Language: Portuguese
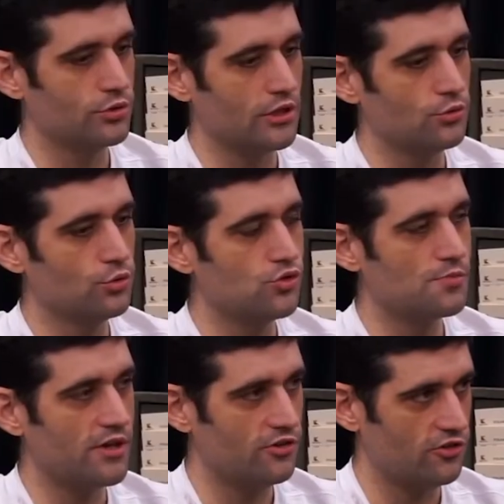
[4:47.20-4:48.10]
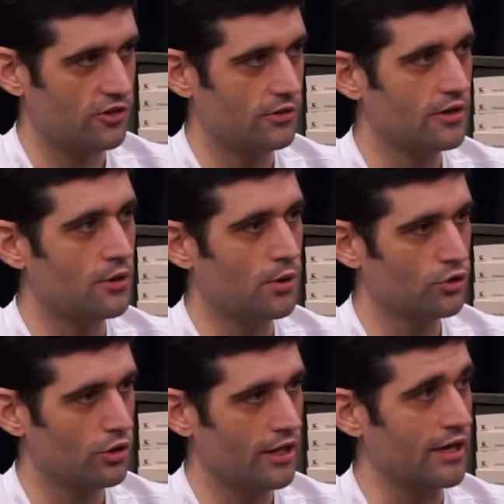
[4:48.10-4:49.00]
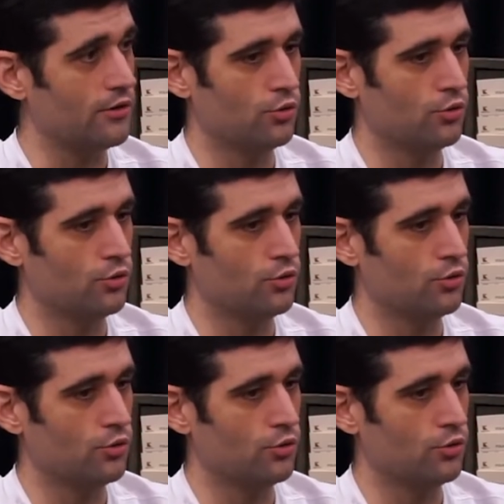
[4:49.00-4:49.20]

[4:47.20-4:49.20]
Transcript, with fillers: tal do Ultimate Team, Sim, que é o modo online lá.